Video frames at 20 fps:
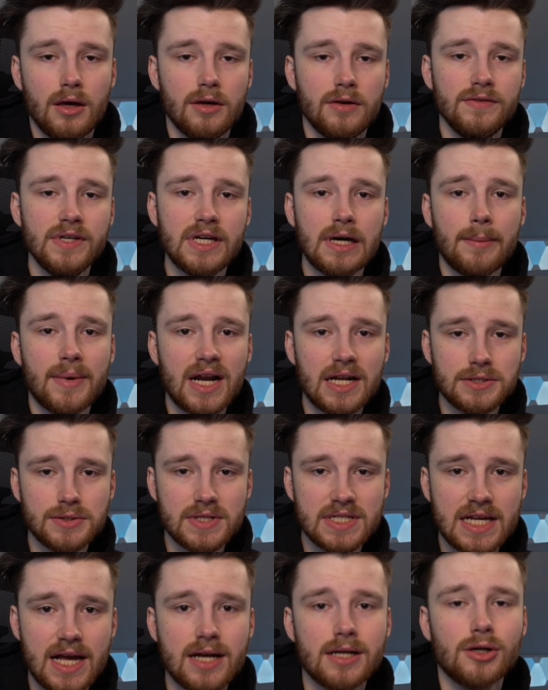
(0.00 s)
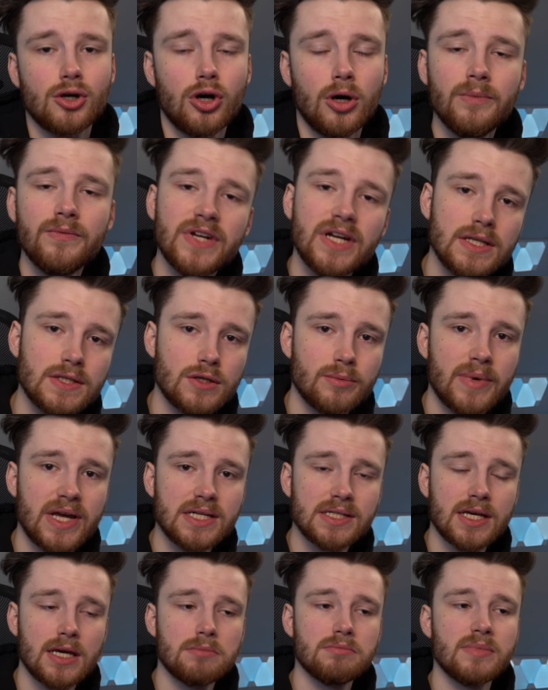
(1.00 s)
Wie kann man also sagen, kommen wir denn zum
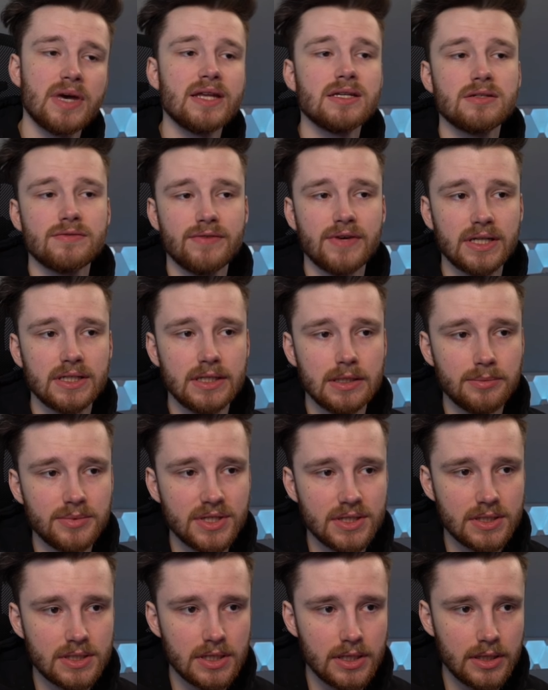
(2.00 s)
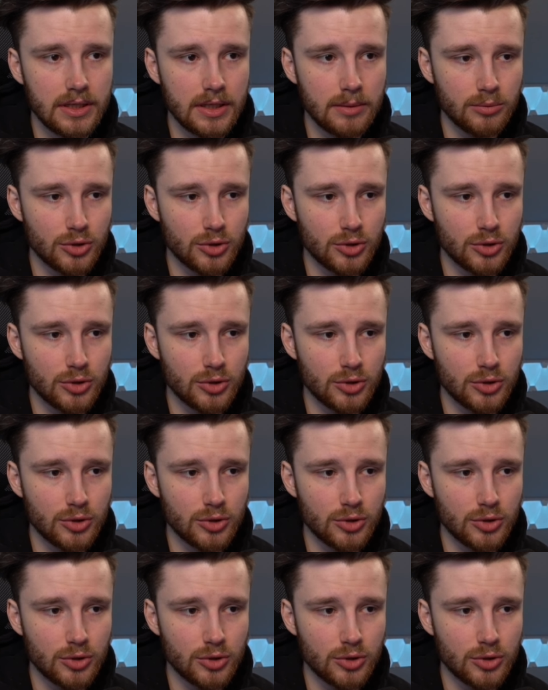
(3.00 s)
Endgame? Im Endeffekt gibt es in dem